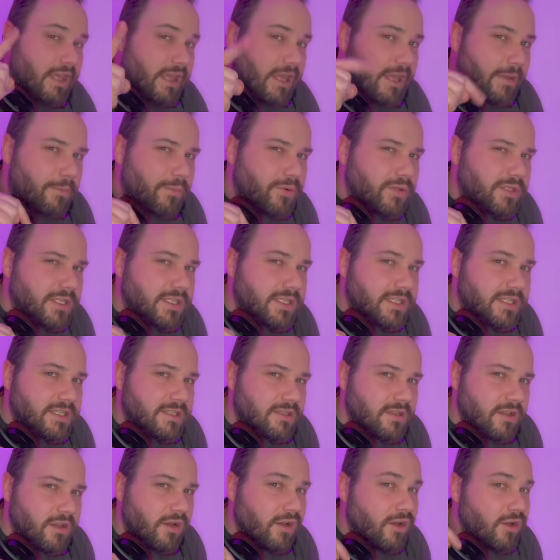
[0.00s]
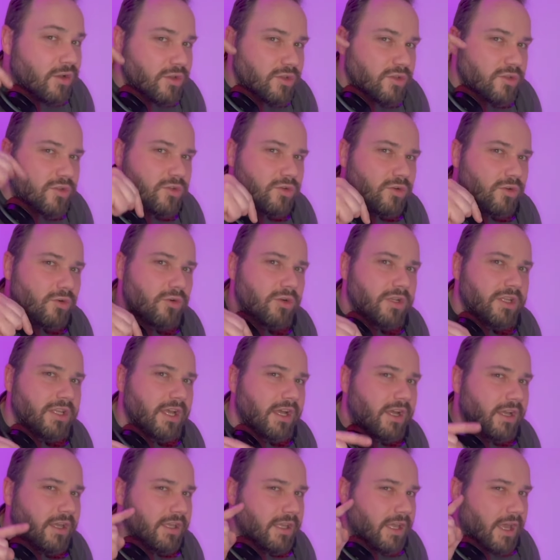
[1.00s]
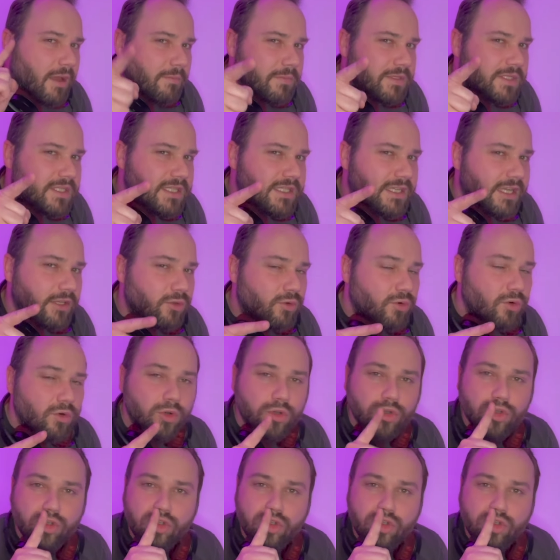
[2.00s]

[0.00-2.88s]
Et petit teaser, sur le lien, il y a un petit cadeau.